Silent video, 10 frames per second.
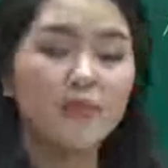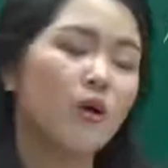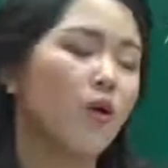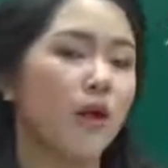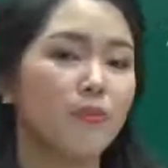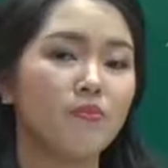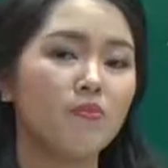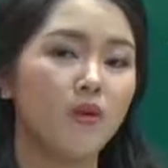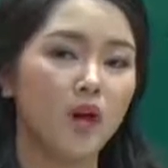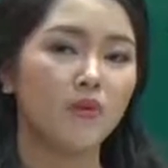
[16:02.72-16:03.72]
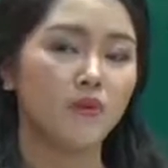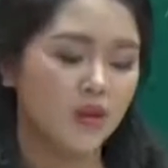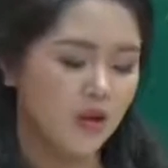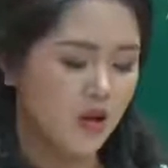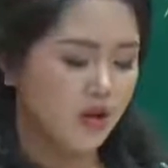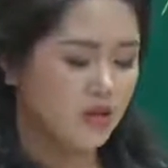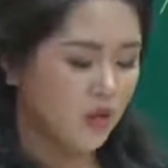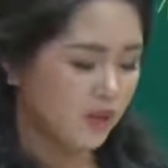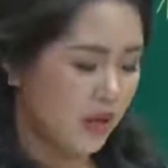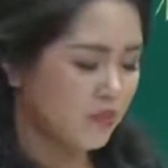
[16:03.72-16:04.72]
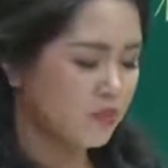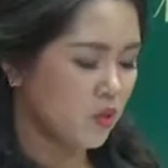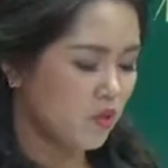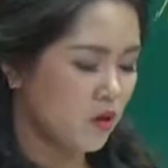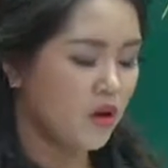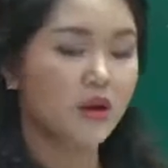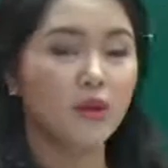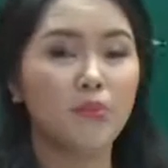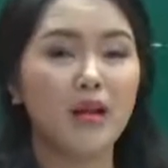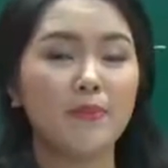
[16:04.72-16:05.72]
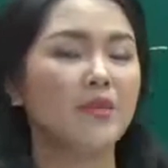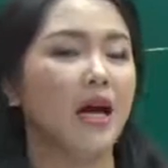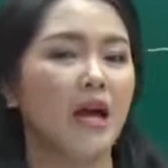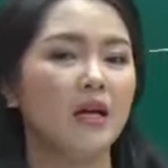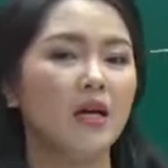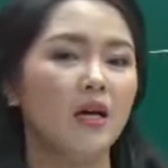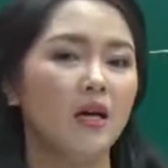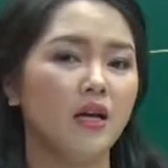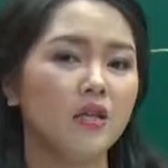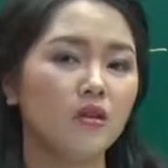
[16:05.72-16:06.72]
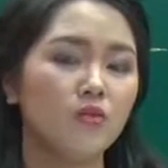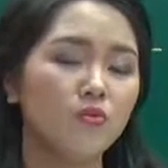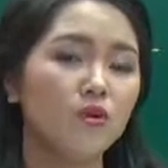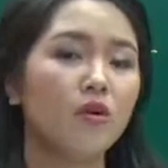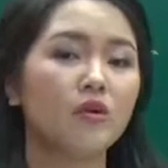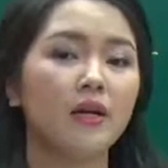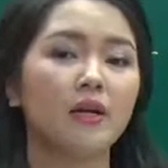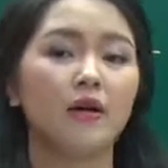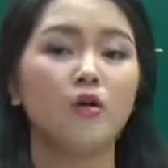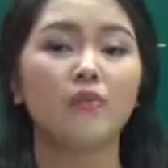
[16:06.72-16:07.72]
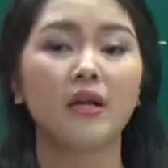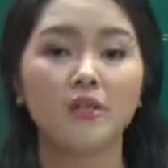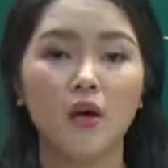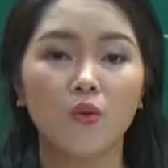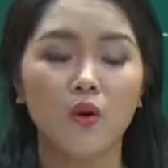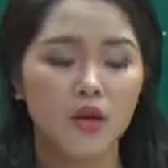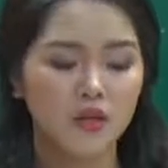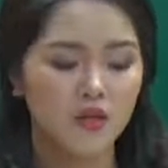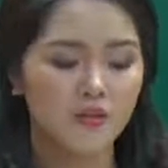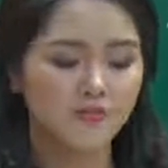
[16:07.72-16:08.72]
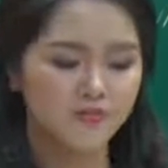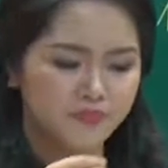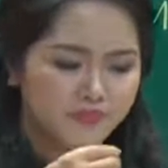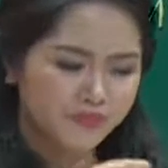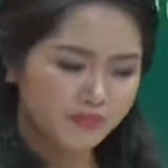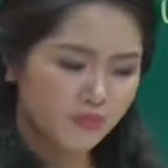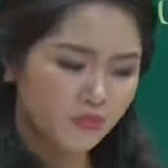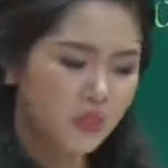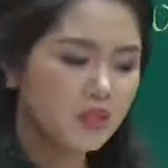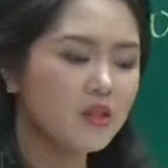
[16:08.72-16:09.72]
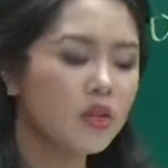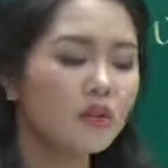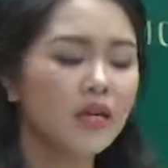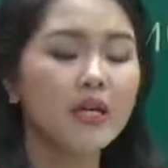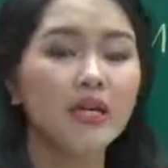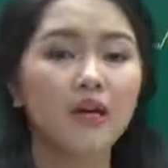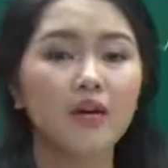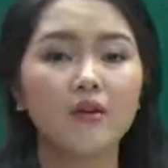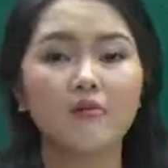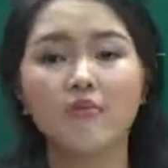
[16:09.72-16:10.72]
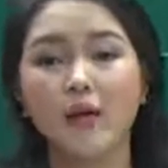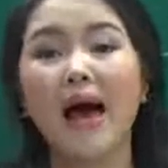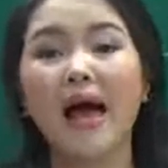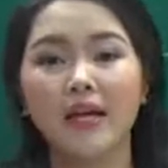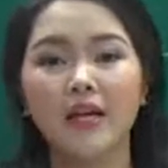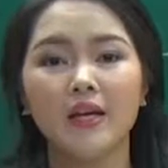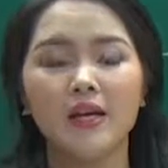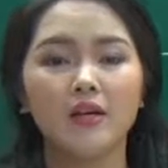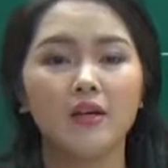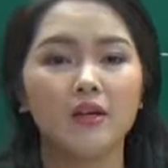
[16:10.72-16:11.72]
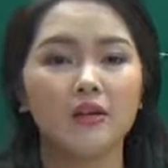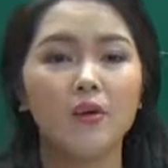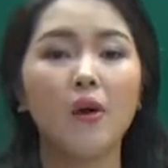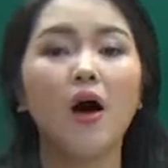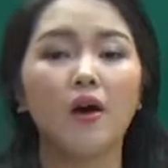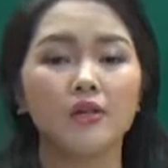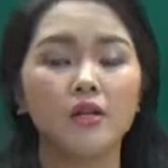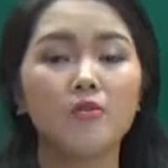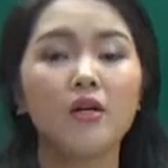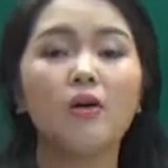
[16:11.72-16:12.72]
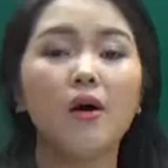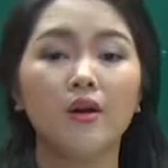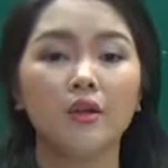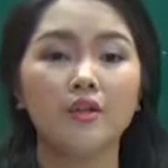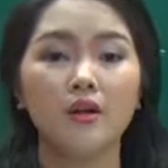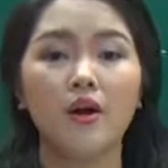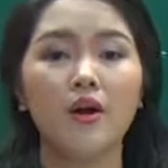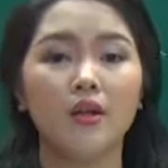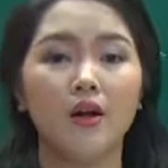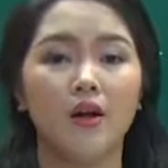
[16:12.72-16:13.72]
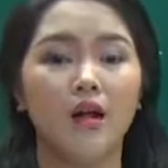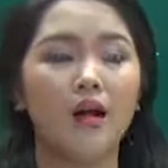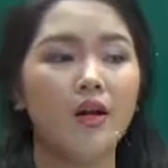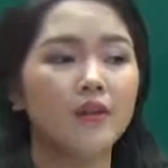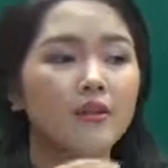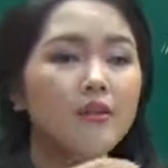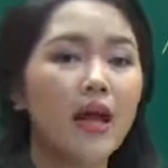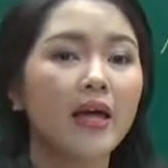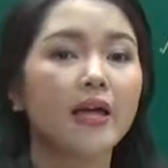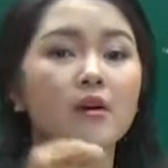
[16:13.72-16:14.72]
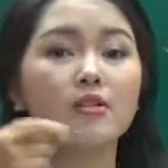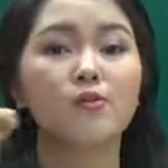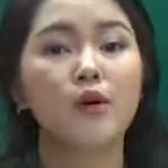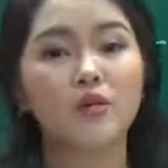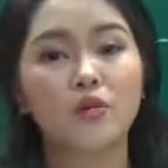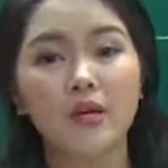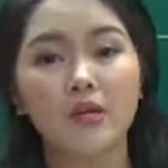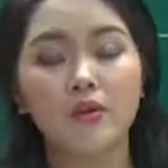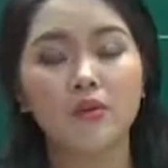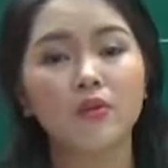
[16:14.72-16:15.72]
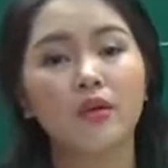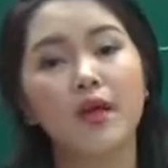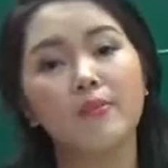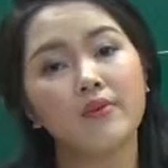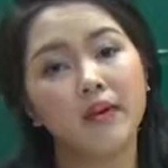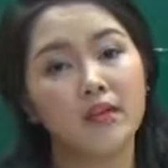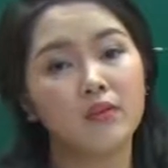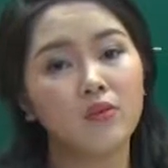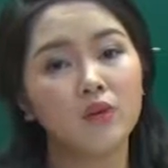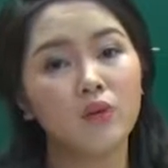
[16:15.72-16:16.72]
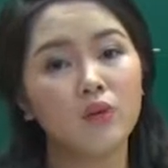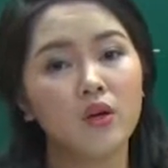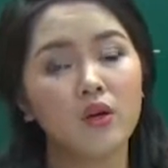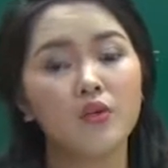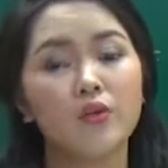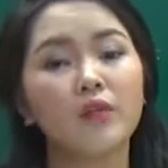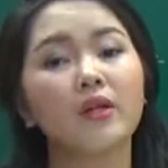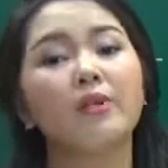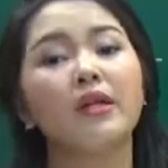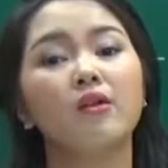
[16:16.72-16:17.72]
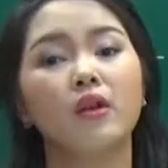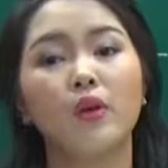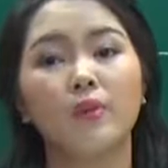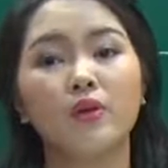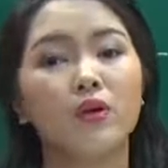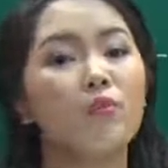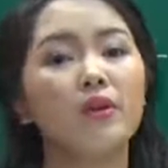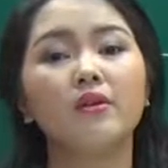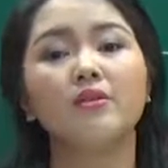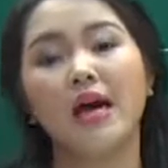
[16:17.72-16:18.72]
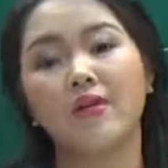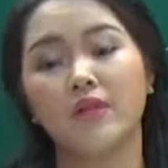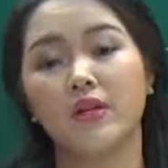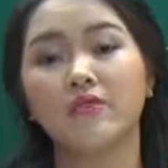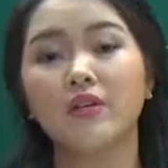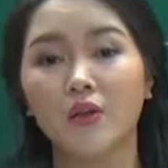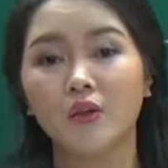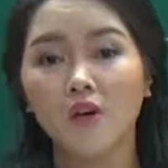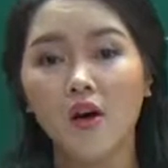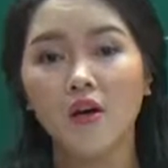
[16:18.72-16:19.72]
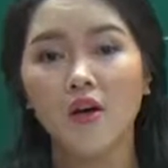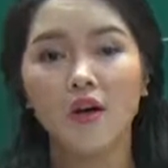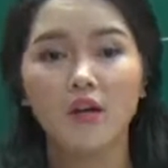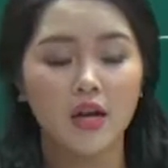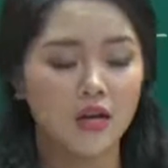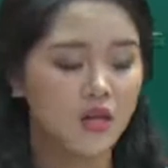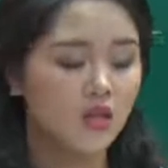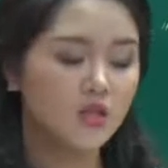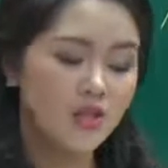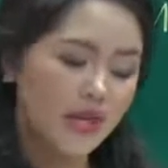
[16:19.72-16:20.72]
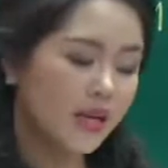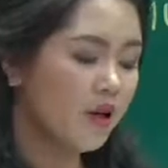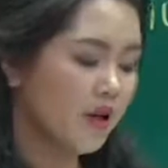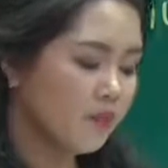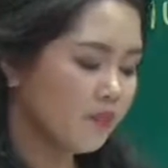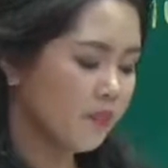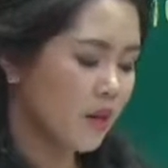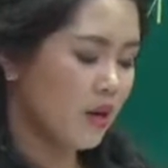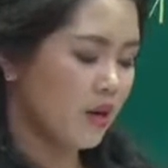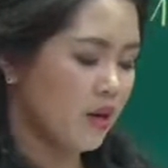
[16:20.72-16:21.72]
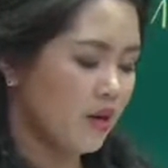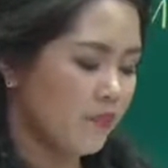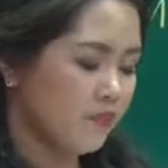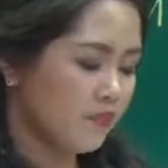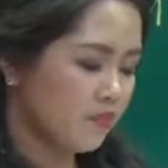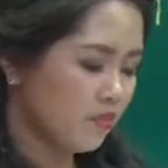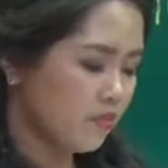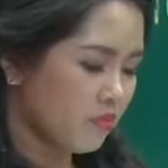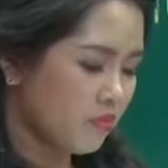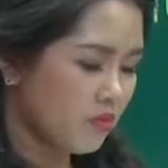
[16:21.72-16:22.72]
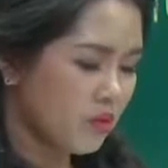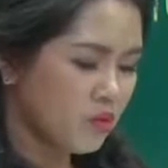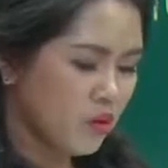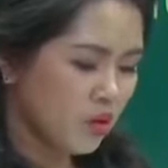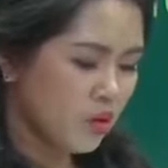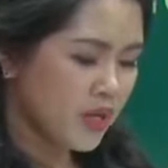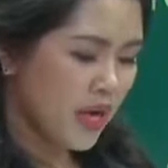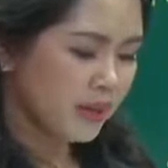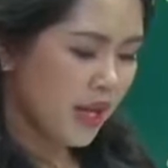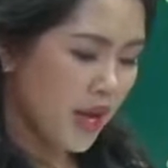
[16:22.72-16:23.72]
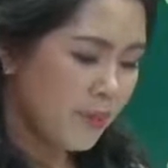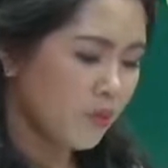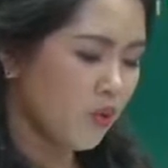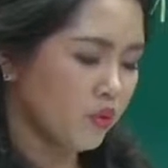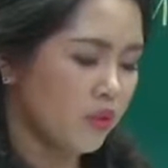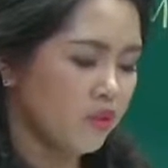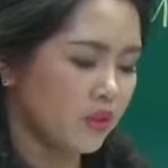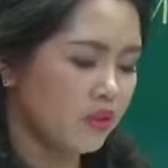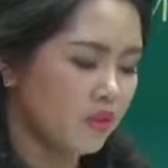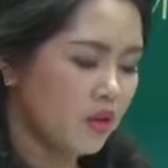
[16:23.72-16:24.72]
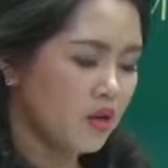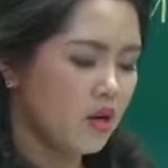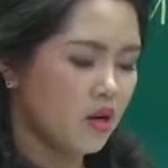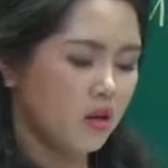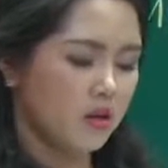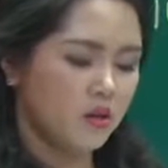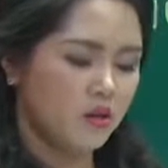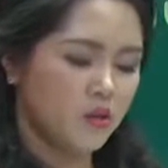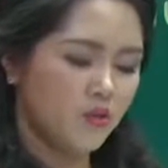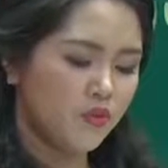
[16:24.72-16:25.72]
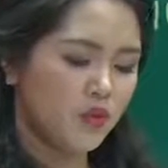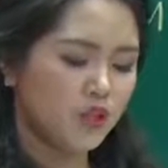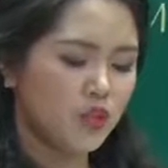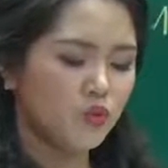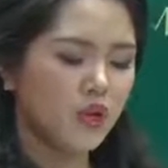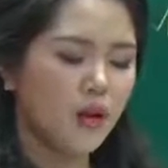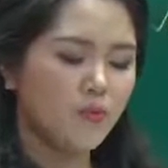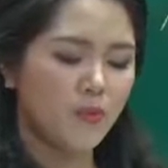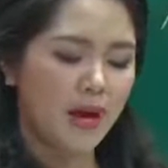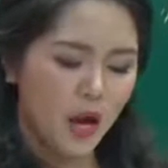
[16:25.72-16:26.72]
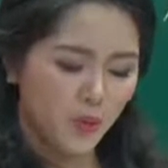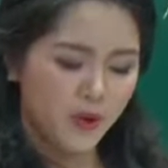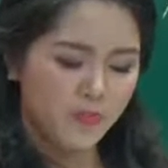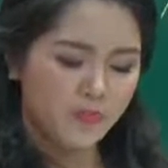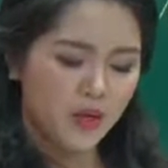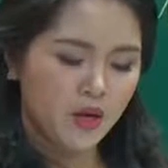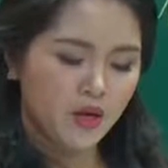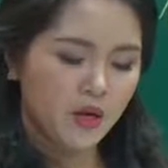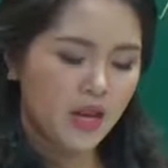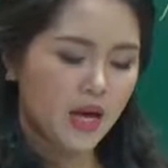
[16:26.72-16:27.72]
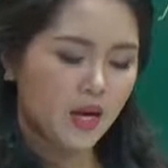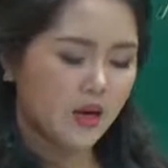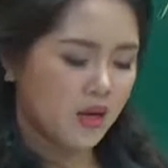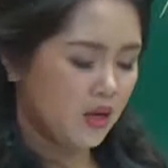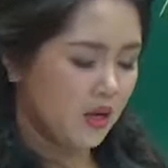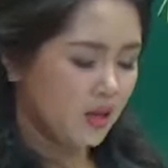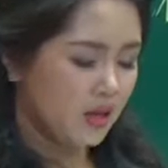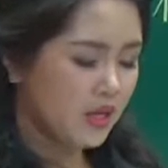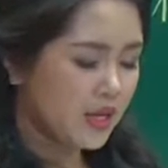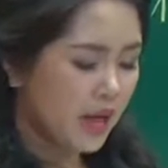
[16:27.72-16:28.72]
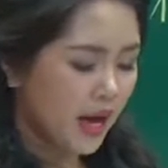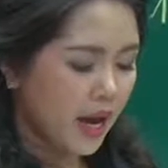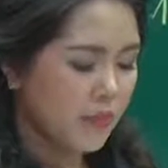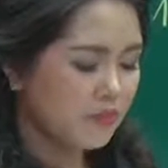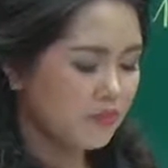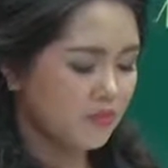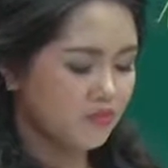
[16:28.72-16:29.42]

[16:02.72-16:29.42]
5 dòng họ đánh một lần vậy dòng 5, dòng 10, dòng 15 chẳng hạn đấy, nhưng cũng có những bài người ta không đánh dấu nhưng trong cái ờ, đề bài ấy ờ, câu hỏi trong 10 câu hỏi người ta sẽ có thể hỏi là từ này ở trong đoạn số bao nhiêu thì lúc đấy các em đã phải đánh dấu vào rồi đúng không? mình đã biết nó là đoạn bao nhiêu không mất thời gian phải định vị nó nữa đấy nó sẽ nhanh hơn đấy rồi cô nhắc thêm một cái việc nữa ở trong phần khi chúng ta cầm một bài đọc ấy đó là à, khi các em